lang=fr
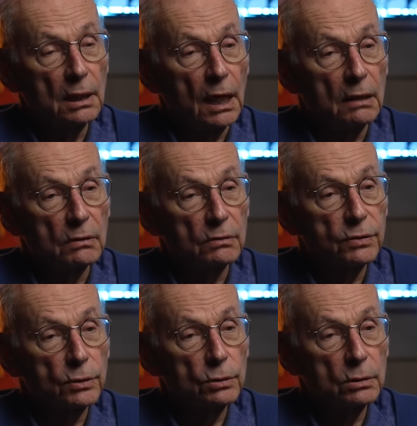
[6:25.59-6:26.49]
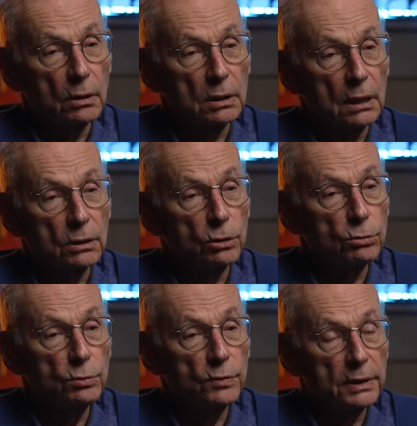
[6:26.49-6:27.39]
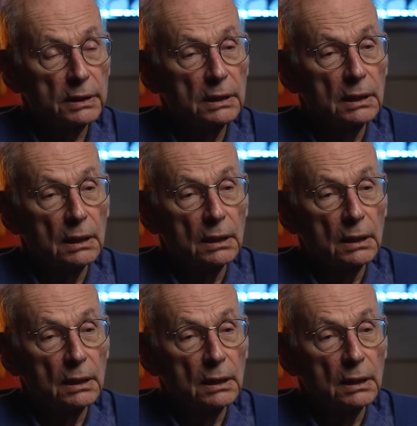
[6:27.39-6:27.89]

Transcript: Avant Freud, quand quelqu'un souffrait,